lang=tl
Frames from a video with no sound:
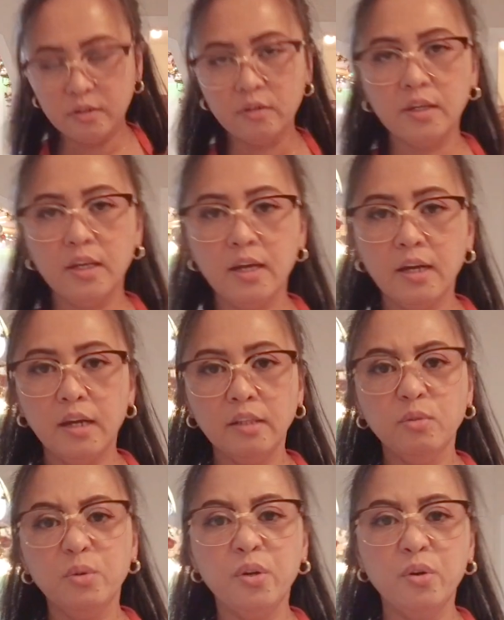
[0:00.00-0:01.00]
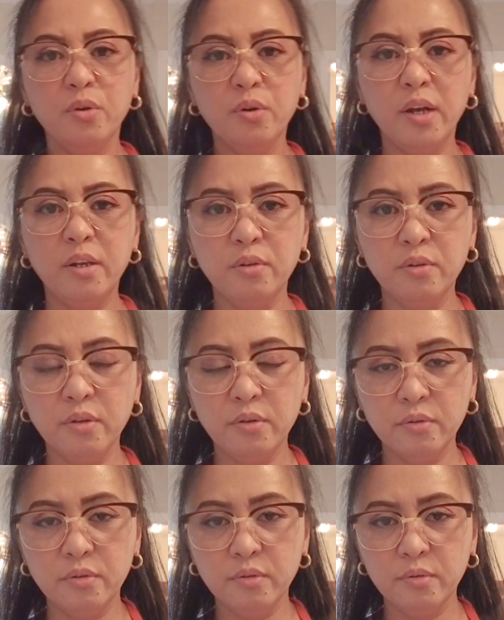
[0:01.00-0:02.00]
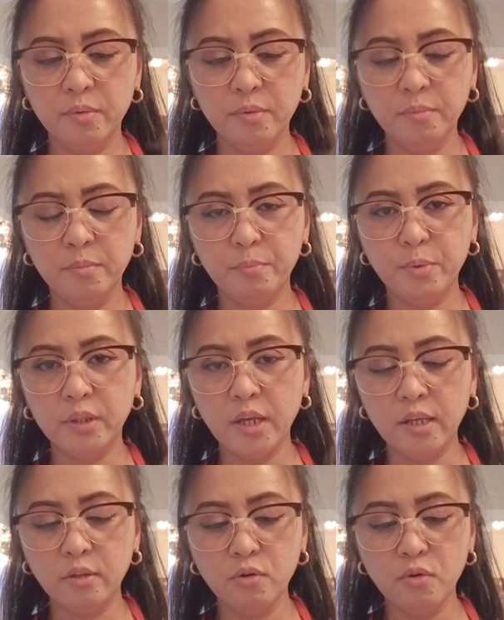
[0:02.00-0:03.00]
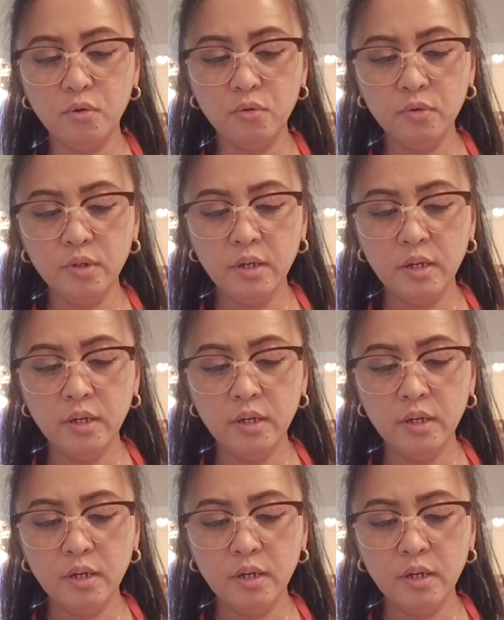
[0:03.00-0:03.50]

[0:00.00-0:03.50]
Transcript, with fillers: So, kinakat ko yung ano, yung potato.